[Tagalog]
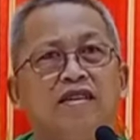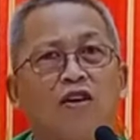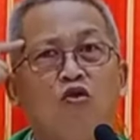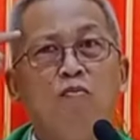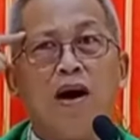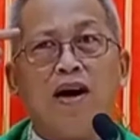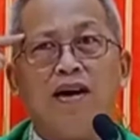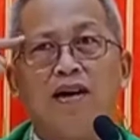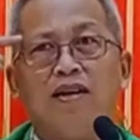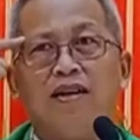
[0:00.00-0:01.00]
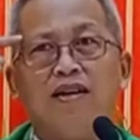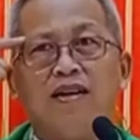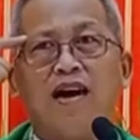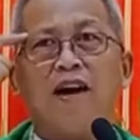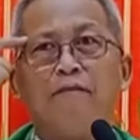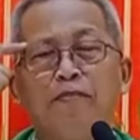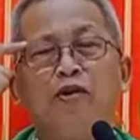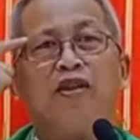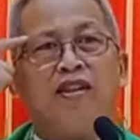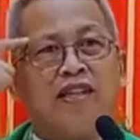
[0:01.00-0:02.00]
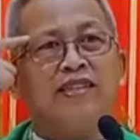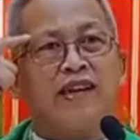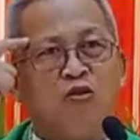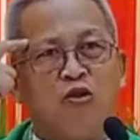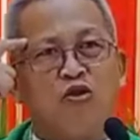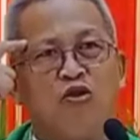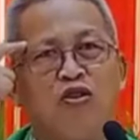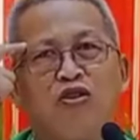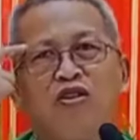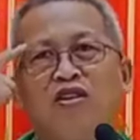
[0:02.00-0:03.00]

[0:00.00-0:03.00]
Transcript: naguba ang purity sa utok.